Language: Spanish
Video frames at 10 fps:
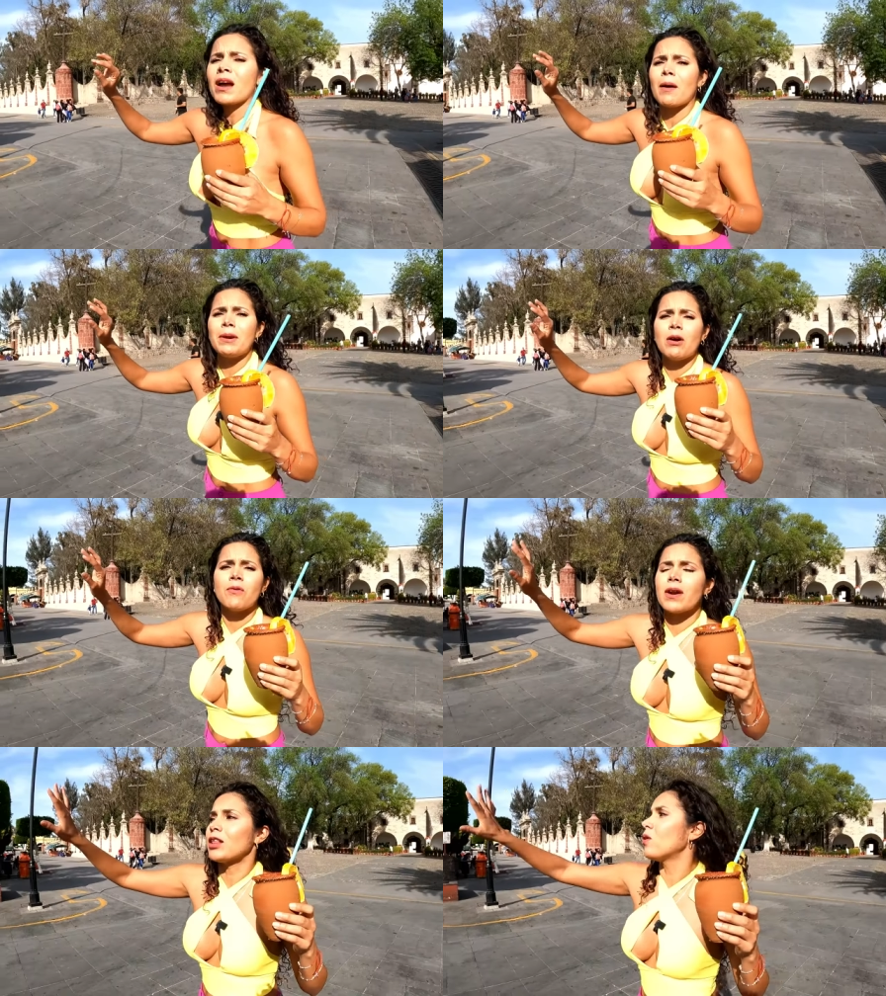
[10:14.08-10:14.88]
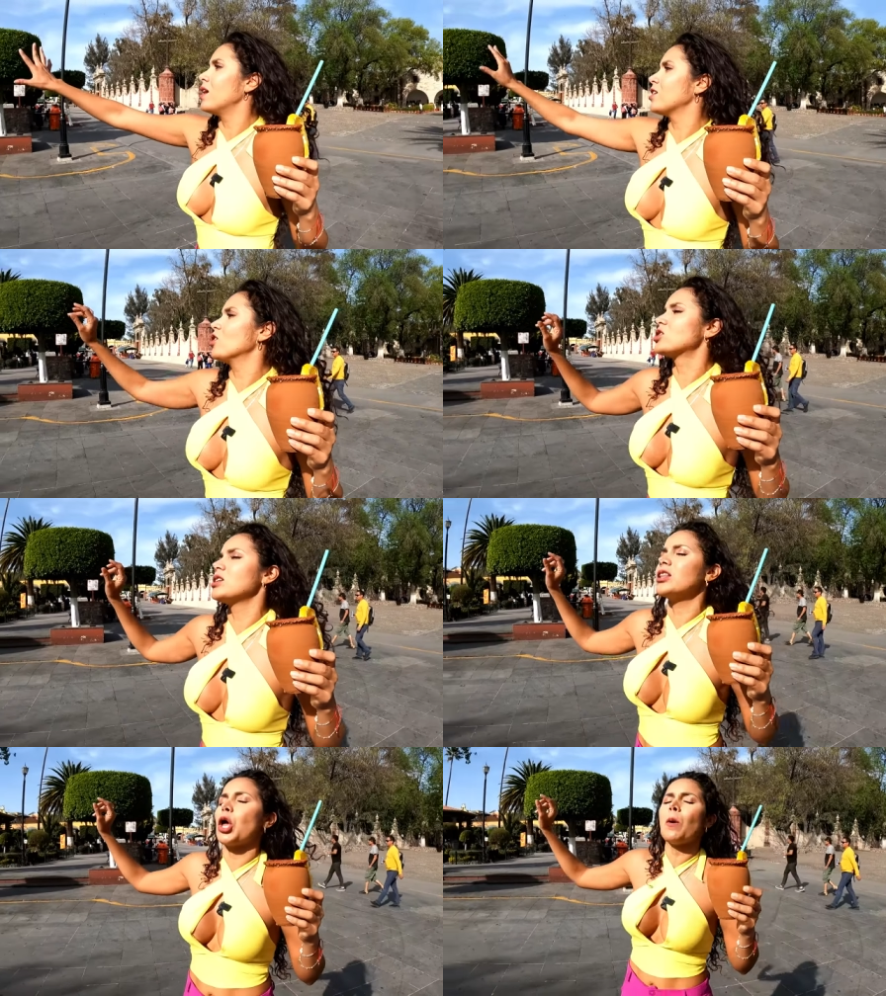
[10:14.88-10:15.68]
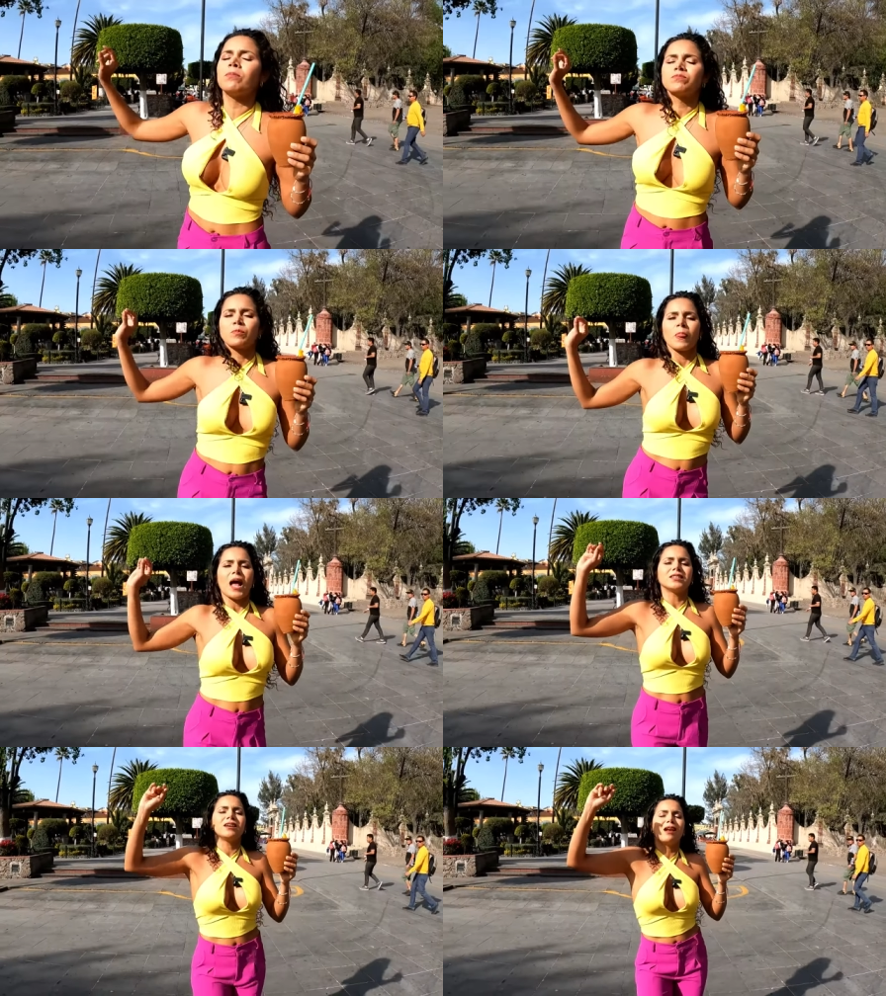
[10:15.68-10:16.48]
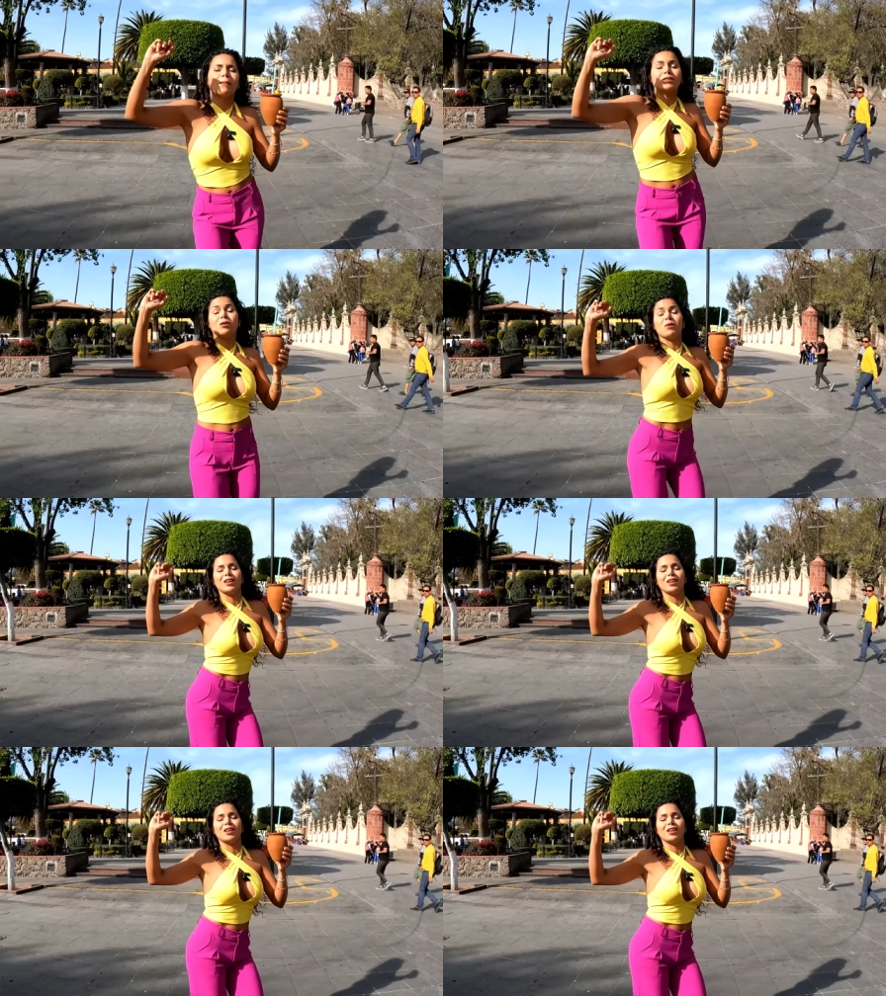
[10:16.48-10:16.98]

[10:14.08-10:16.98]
a caminar un rato en el kiosquito, a seguirla pasando